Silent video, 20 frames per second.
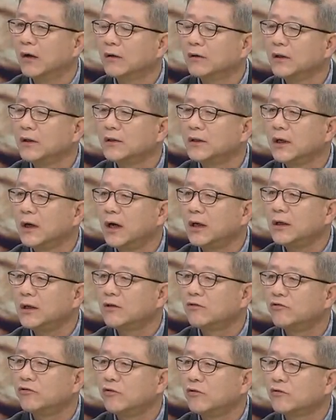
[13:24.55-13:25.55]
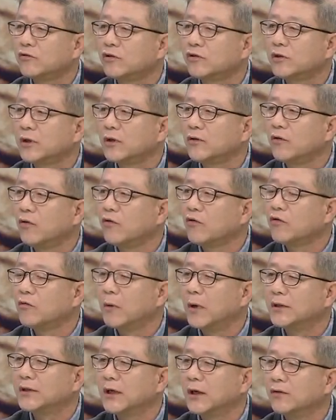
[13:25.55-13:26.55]
근데 제가 이 국영 축산을
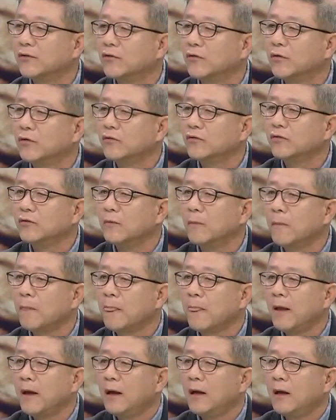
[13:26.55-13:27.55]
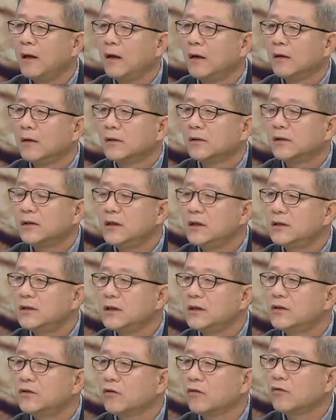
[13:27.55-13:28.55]
언급하지 않는 거는
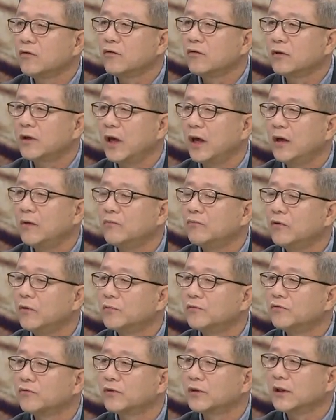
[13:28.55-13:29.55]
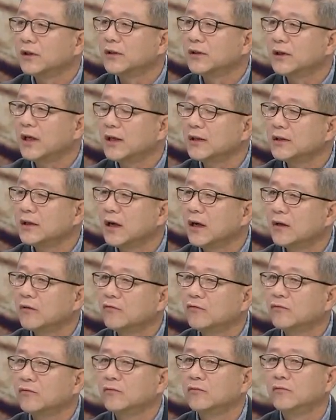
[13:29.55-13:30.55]
실질적으로 개인 부업 축산이
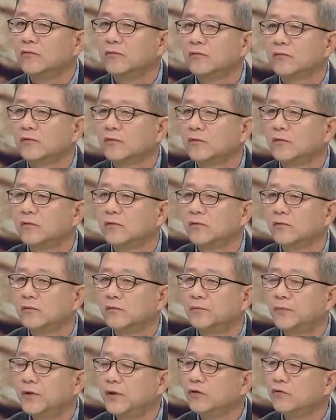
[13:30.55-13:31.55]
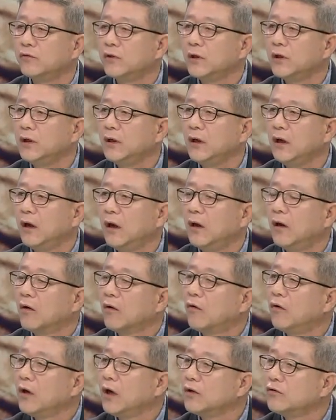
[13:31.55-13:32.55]
차지하는 그 비율이 거의